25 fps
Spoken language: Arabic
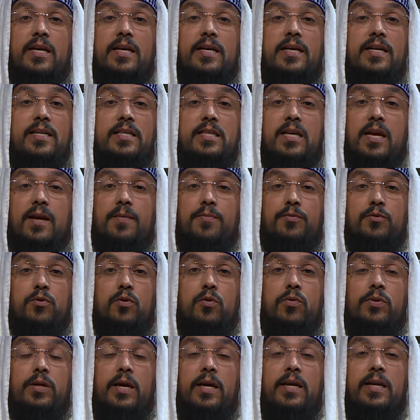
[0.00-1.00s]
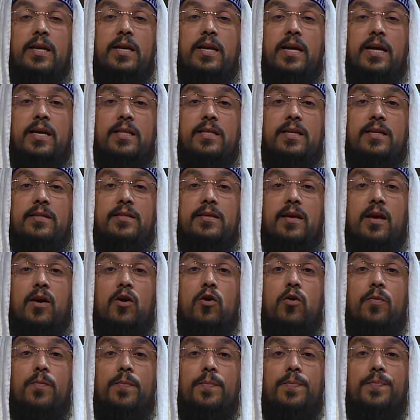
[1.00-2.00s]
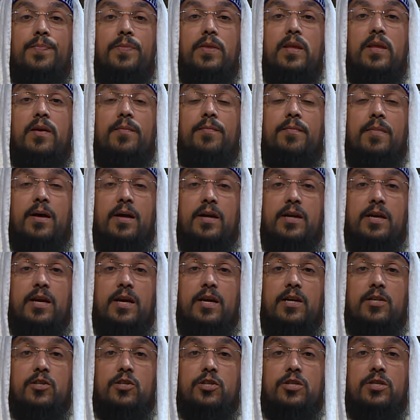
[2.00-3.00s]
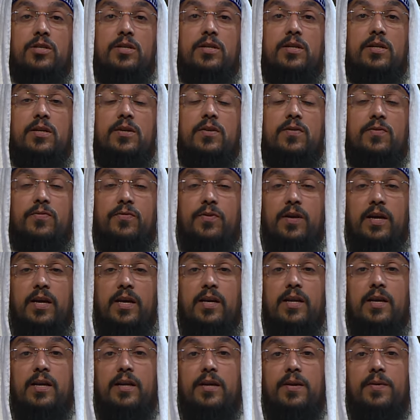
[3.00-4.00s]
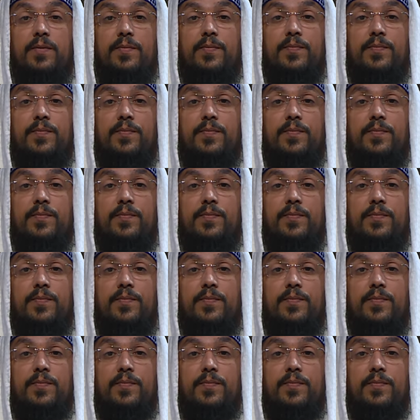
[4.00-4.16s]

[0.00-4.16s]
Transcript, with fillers: يتربطوا يعني الاذى تاعهم ما كاش فعلا